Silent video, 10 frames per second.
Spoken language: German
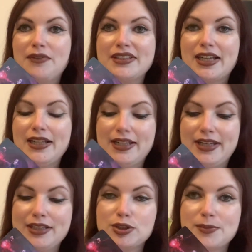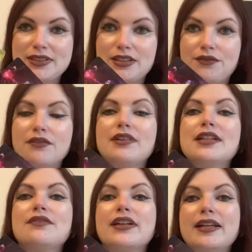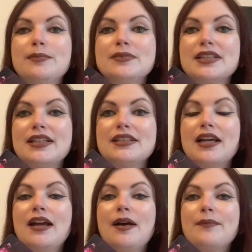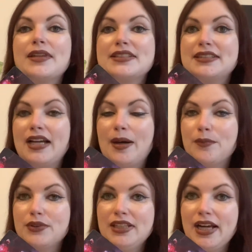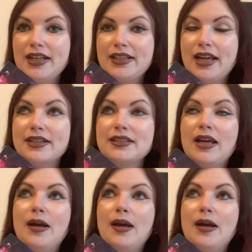Weil drei der Kelche spricht davon, wenn ihr vergeben seid, dass die Harmonie einkehrt.